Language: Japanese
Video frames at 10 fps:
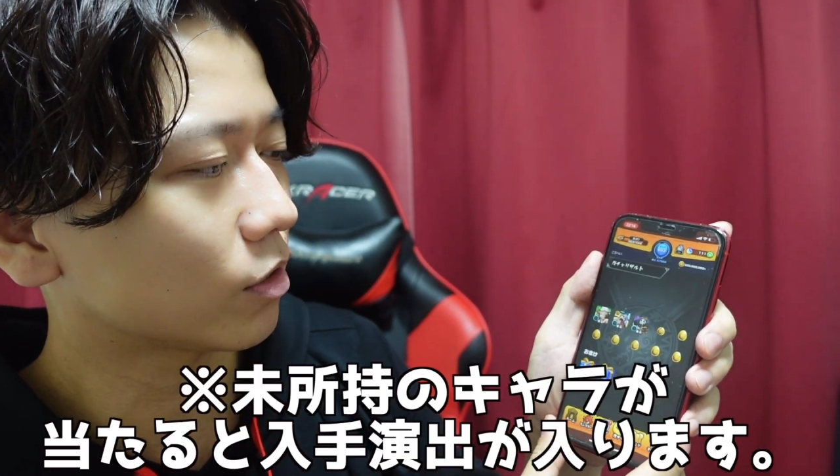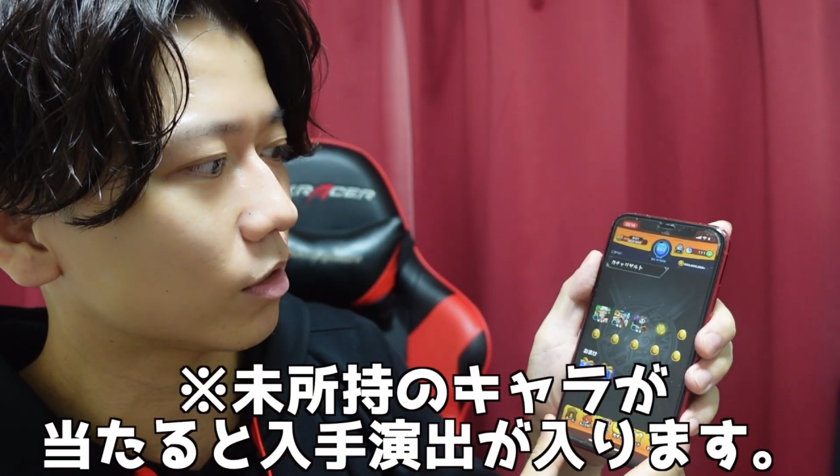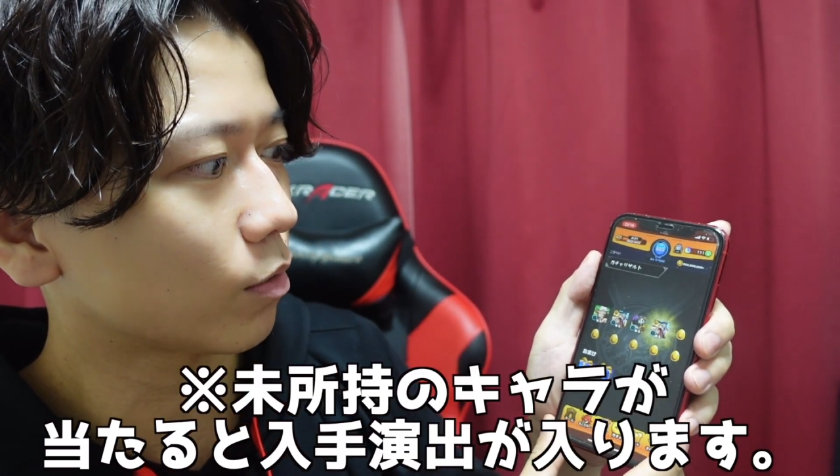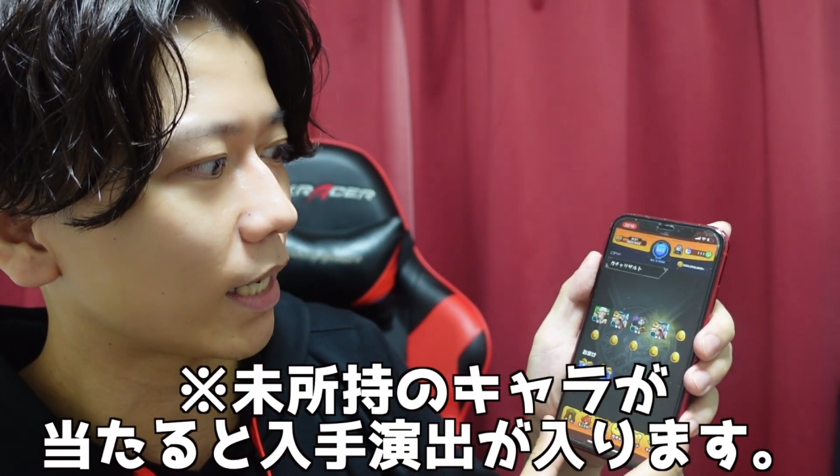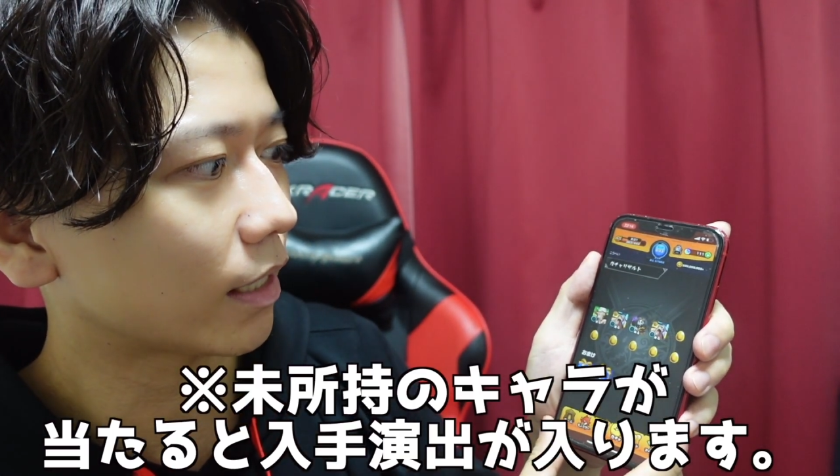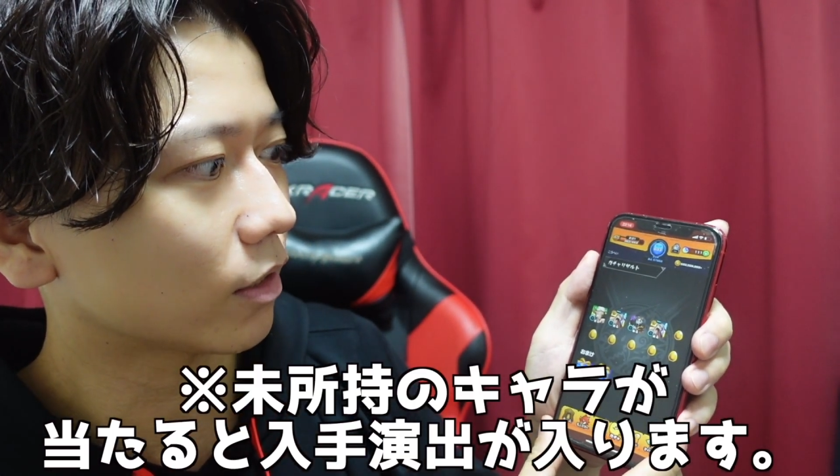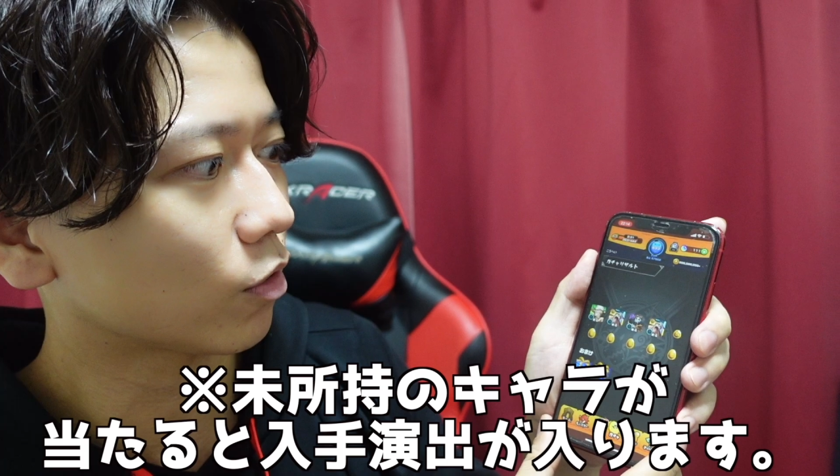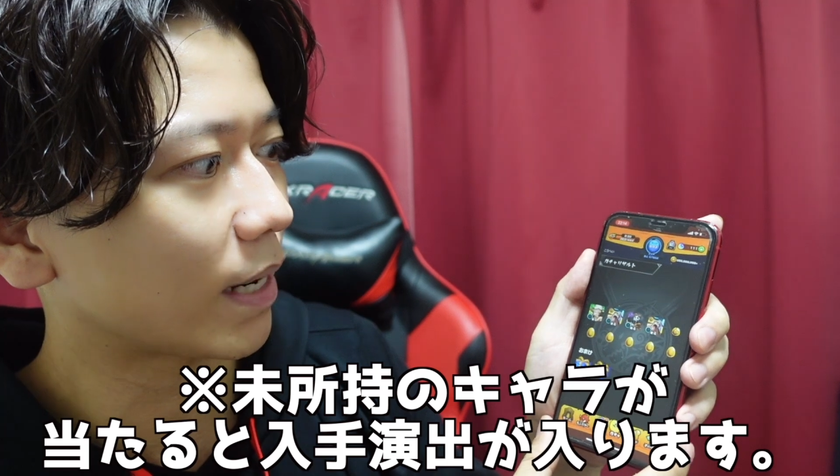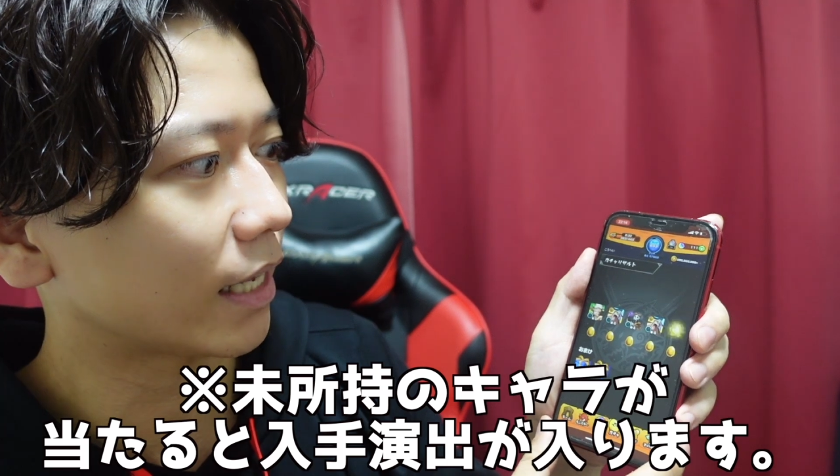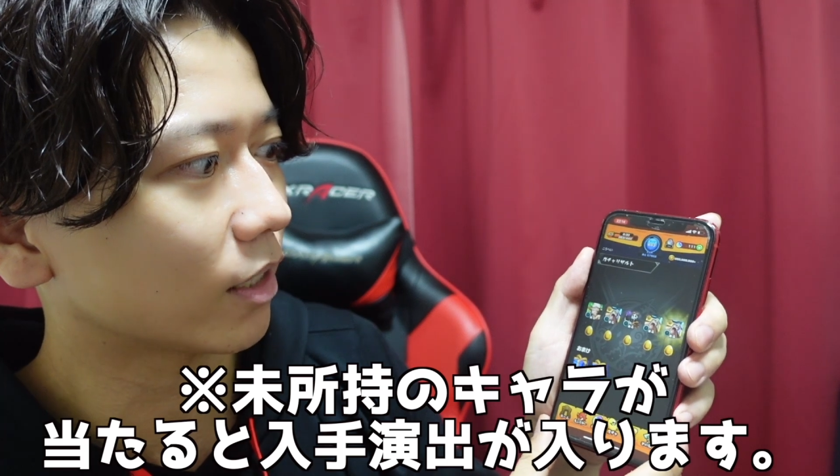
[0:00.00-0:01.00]
止まれ
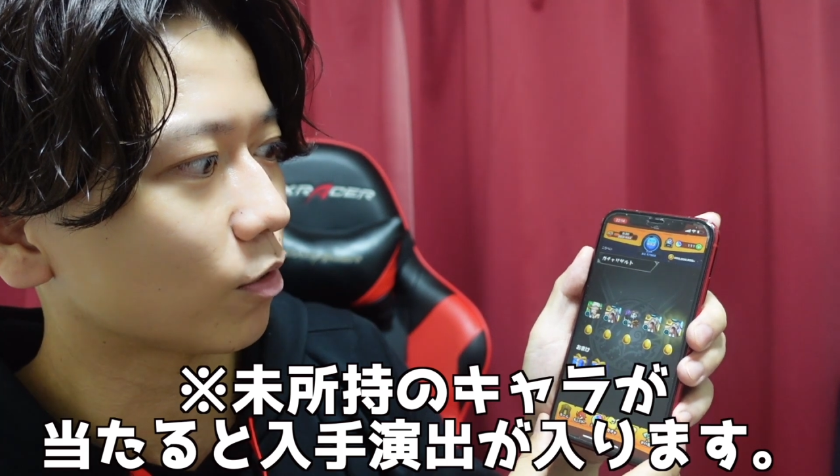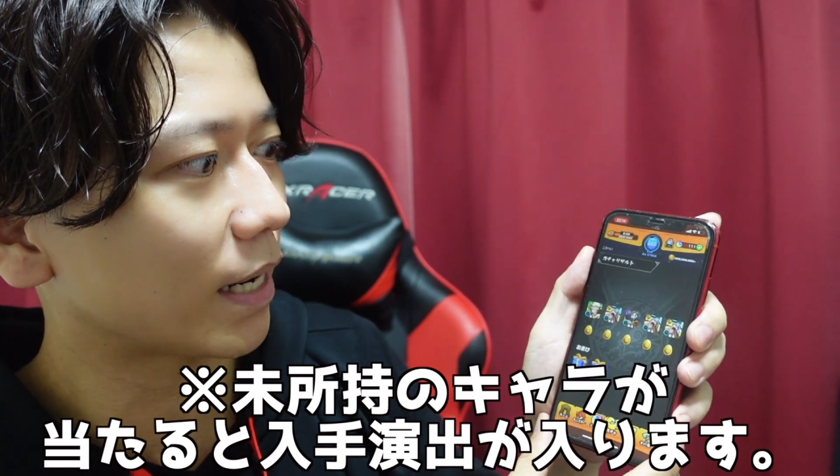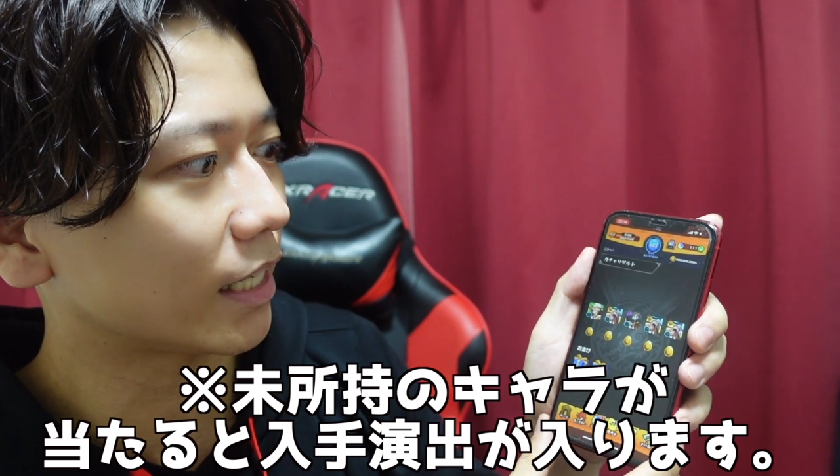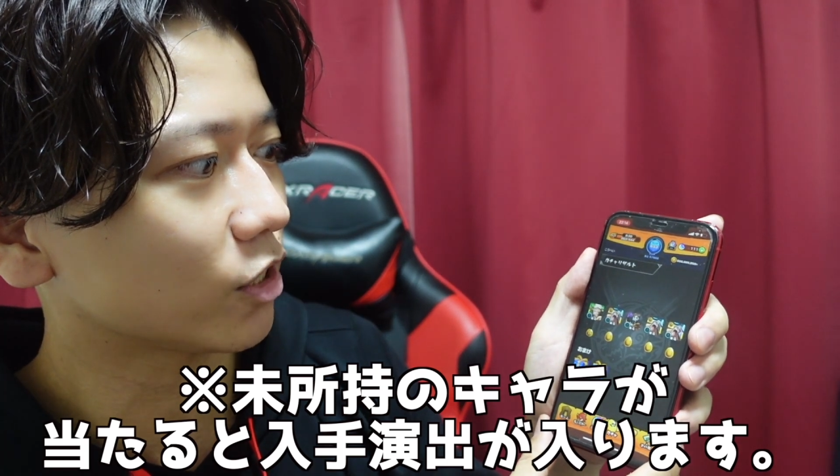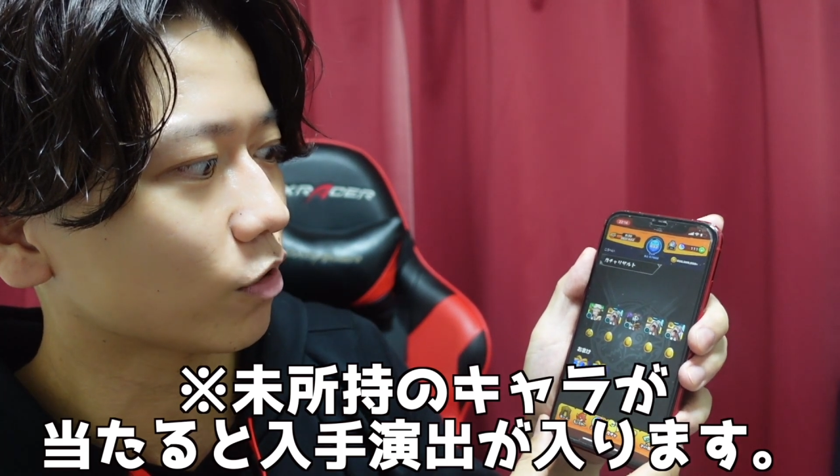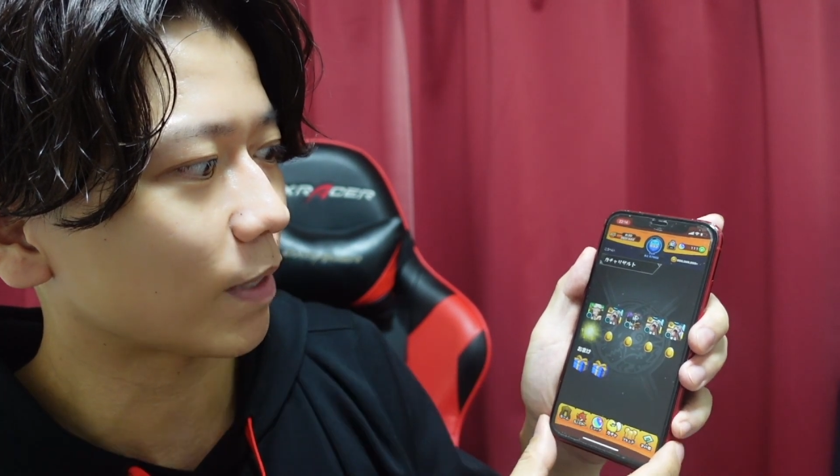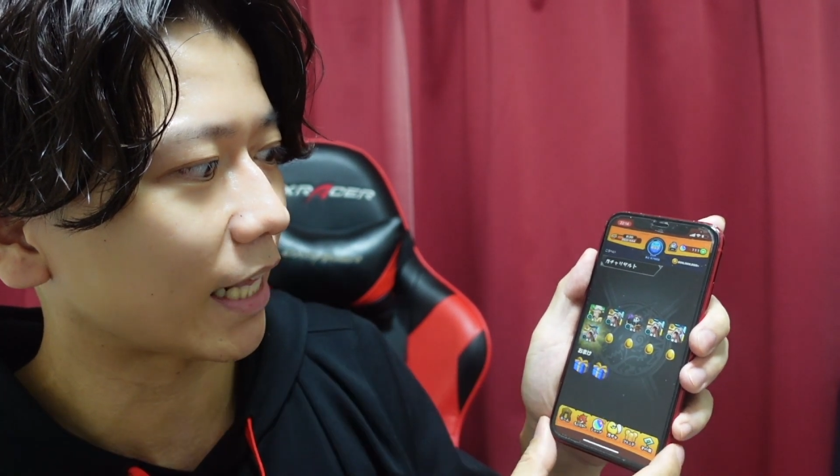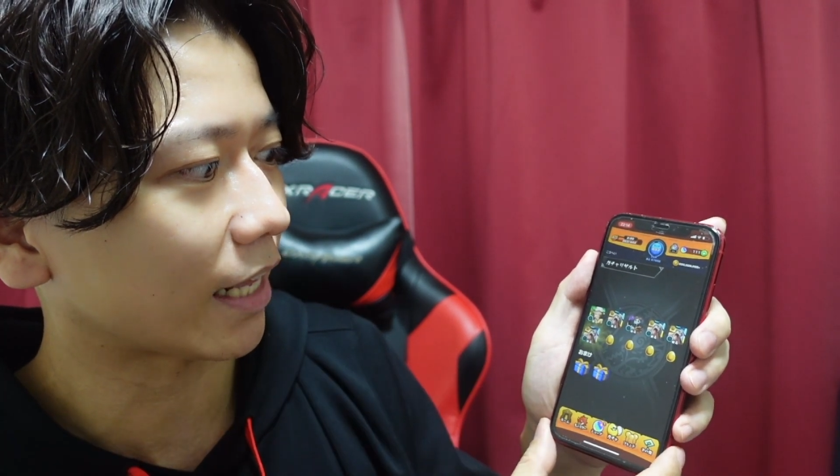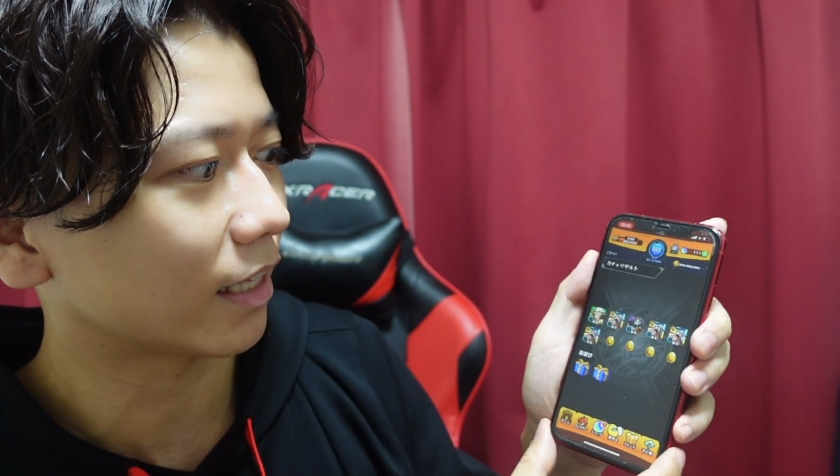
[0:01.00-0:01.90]
止まれ止まれちょっと待って